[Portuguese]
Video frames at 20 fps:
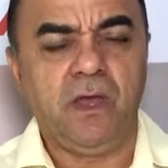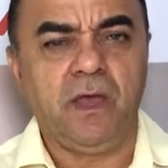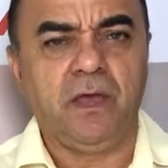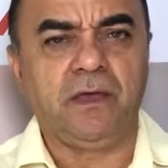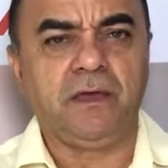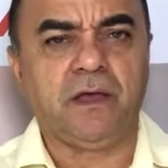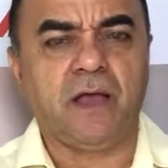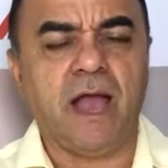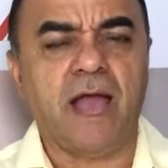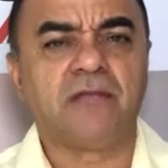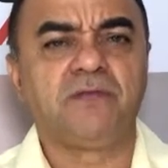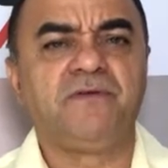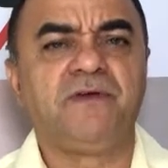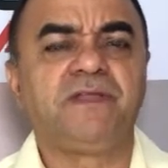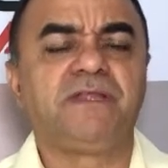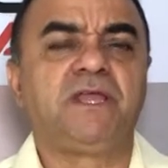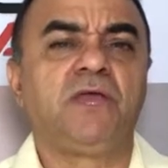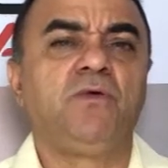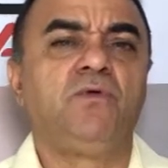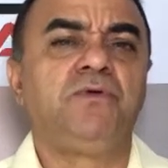Ricardo vai
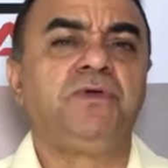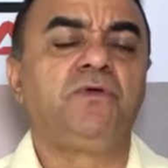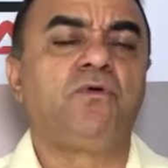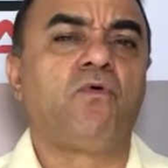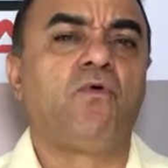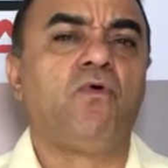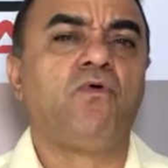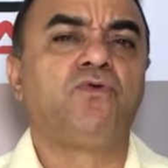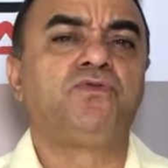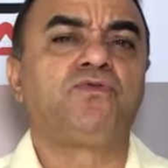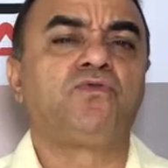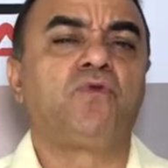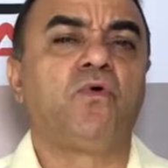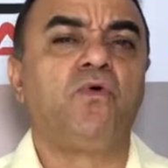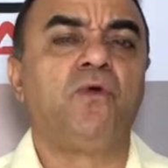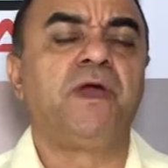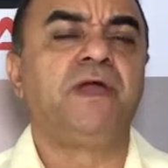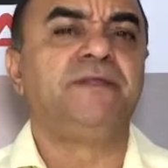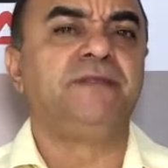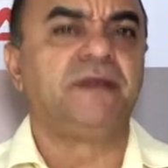ter um encontro com
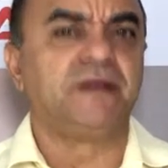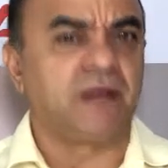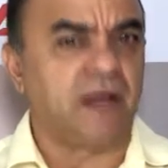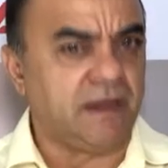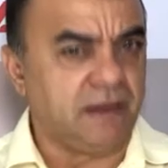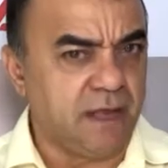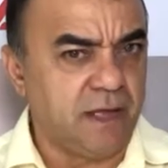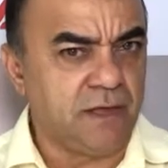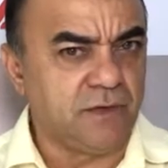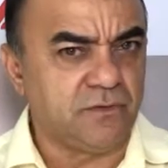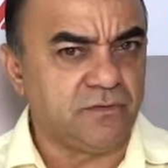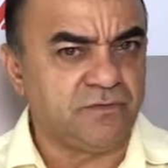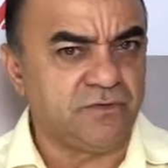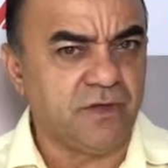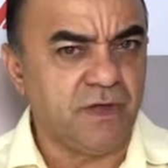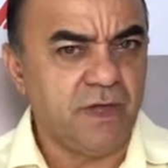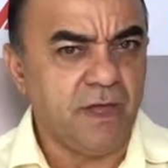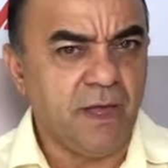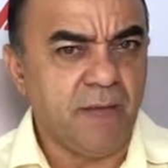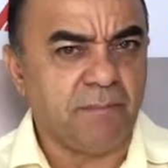Renan Calheiros
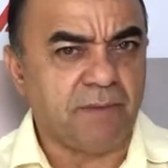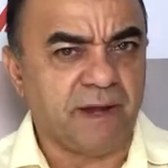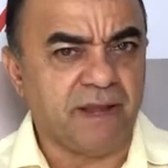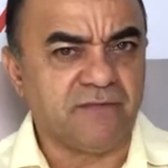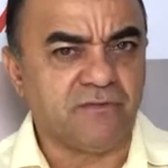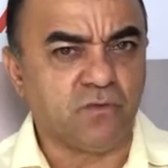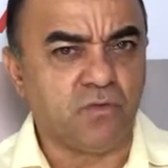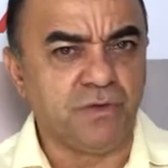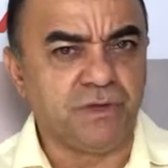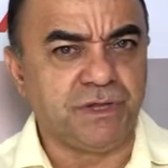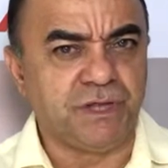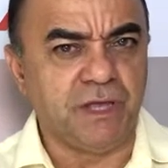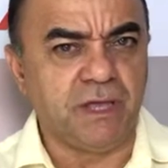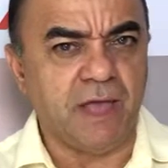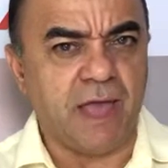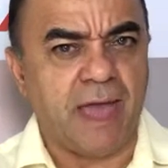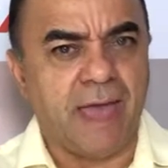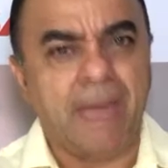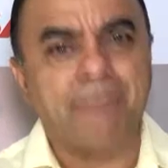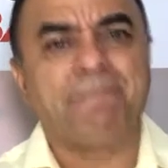para discutir
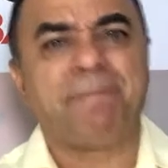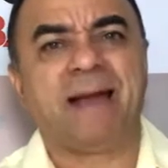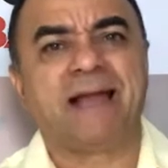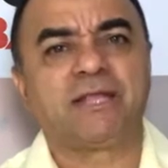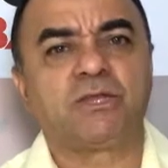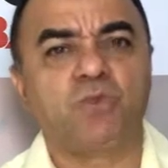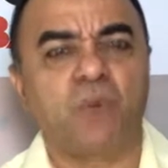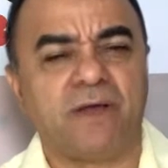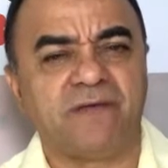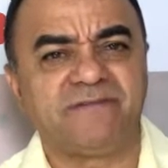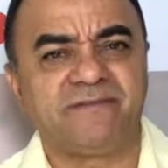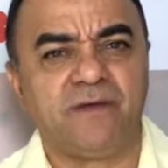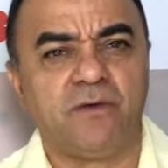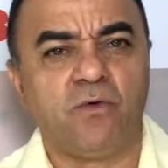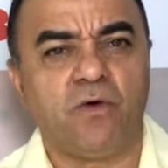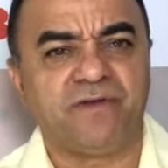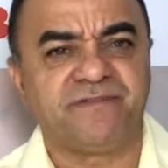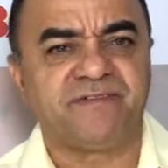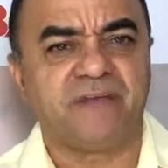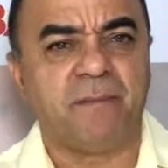a repactuação
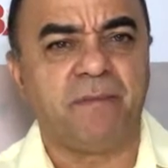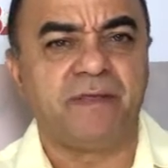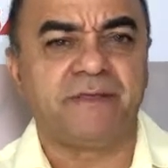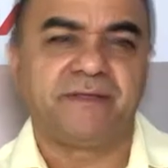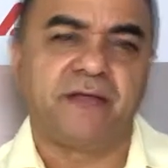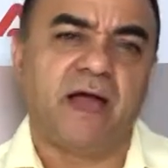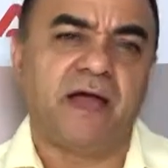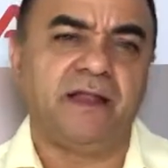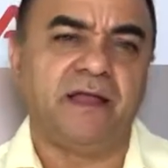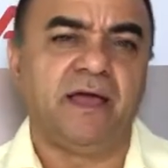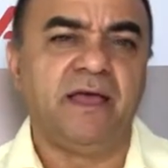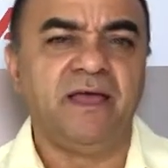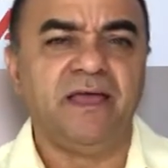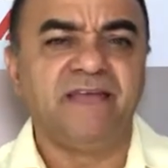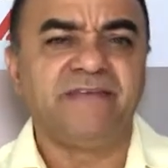orçamentária,